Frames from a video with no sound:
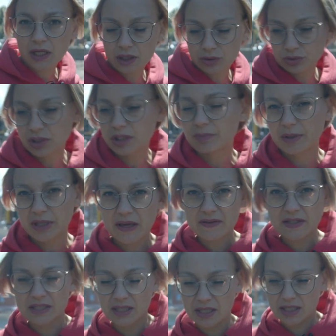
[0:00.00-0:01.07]
которое
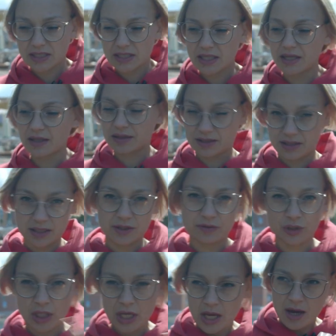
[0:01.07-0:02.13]
появится на котельных, кстати,
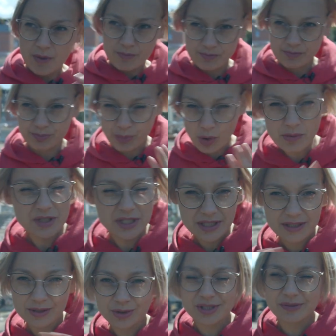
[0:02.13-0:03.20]
вот
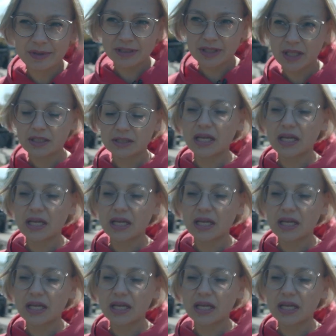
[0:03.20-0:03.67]
помните, кто смотрел,